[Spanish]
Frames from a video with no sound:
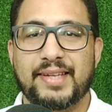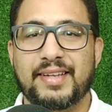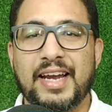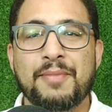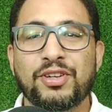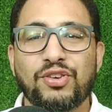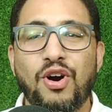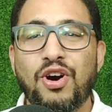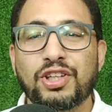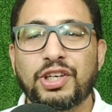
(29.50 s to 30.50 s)
Seguimos
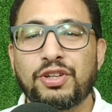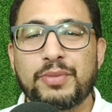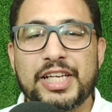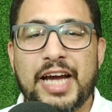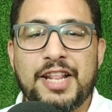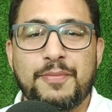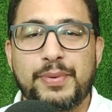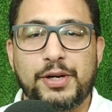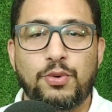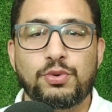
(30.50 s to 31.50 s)
con otro dominicano,
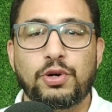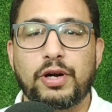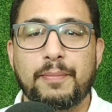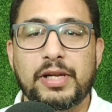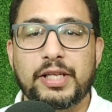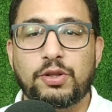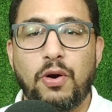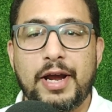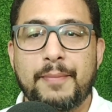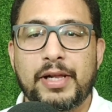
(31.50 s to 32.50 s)
pero uno que
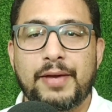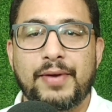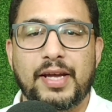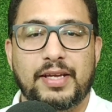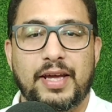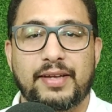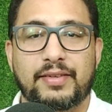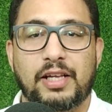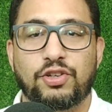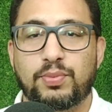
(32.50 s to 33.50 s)
militó en MLB y
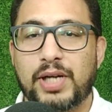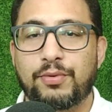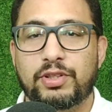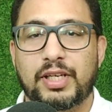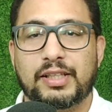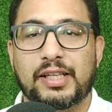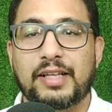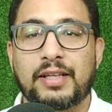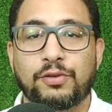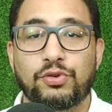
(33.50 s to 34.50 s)
es que los Bravos de
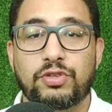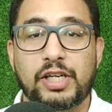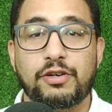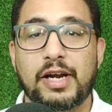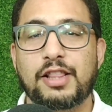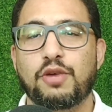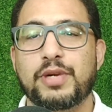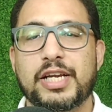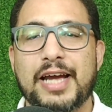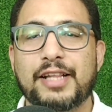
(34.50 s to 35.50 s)
Atlanta anunciaron que el
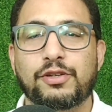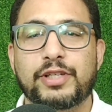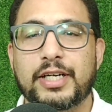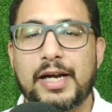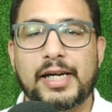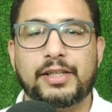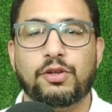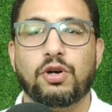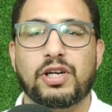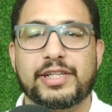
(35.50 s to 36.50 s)
dominicano
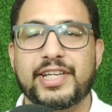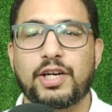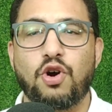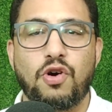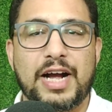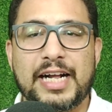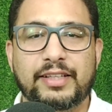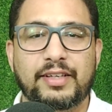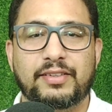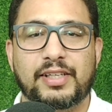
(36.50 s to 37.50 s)
Ricardo Rico
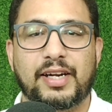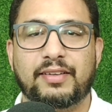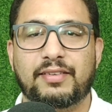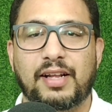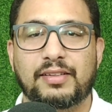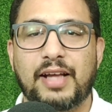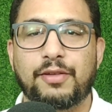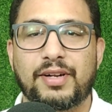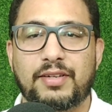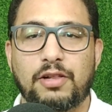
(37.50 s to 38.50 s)
Carti será
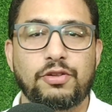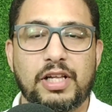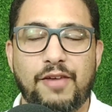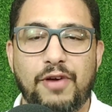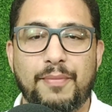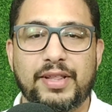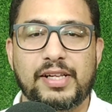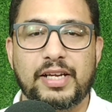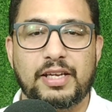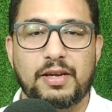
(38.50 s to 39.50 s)
exaltado al Salón de la Fama
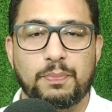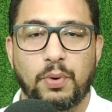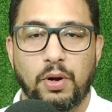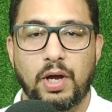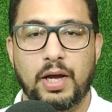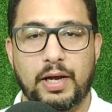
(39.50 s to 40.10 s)
del equipo.